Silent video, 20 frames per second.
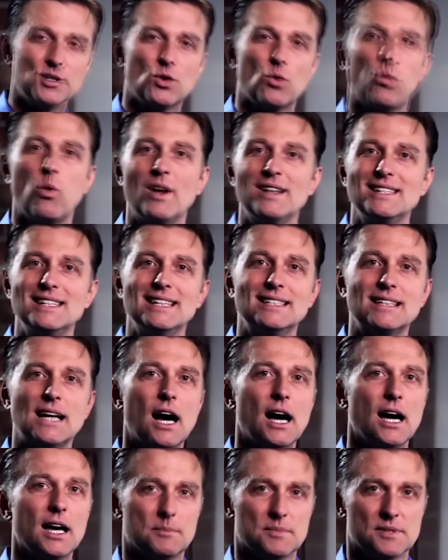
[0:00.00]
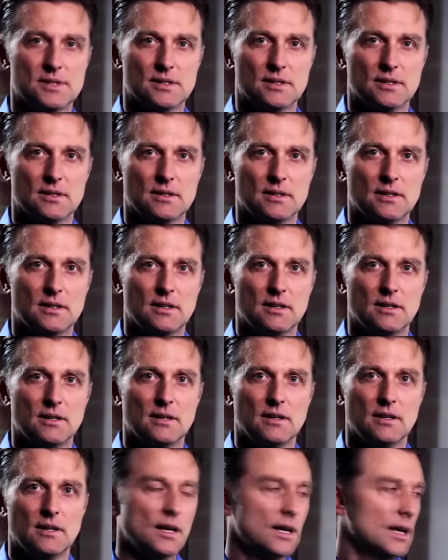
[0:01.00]
в 20 раз.
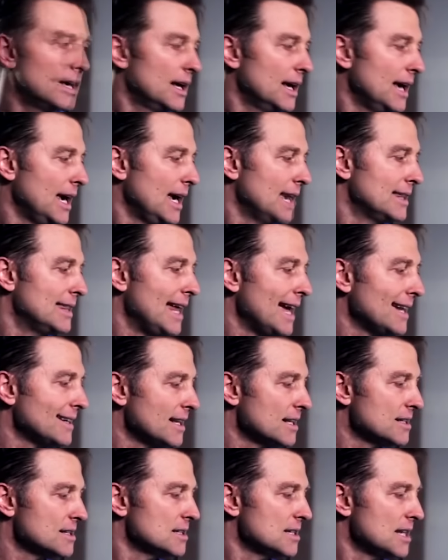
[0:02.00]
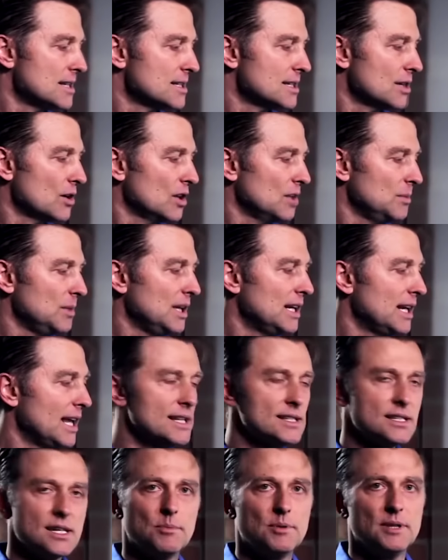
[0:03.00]
Это вовсе не значит,
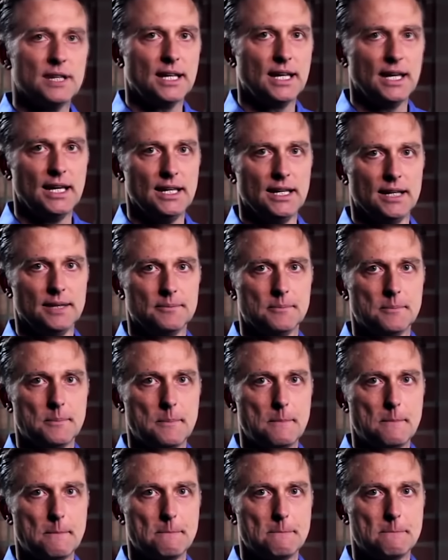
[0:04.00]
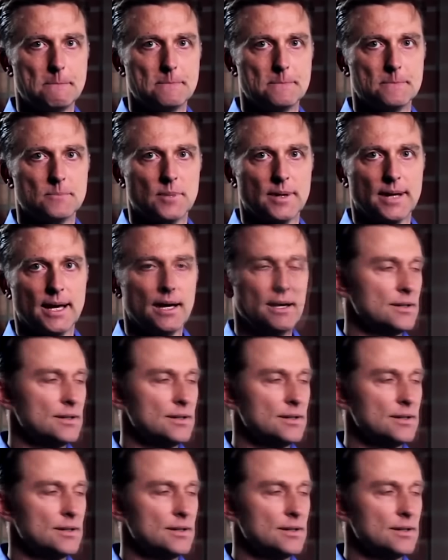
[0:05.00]
что кальций окажется в почках.